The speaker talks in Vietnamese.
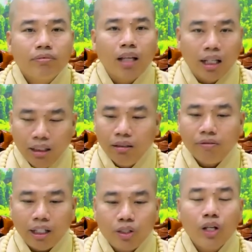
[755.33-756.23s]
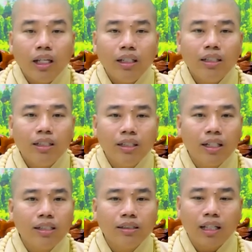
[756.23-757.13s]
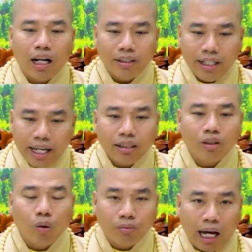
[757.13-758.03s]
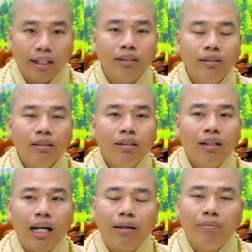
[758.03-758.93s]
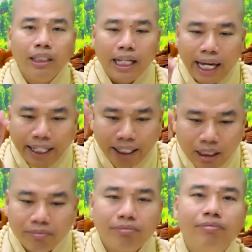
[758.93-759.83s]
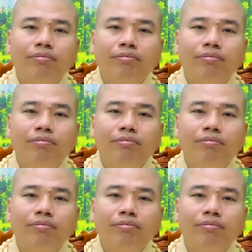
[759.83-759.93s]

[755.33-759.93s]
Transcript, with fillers: thịnh và suy nhưng thời gian tồn tại là 12.000 năm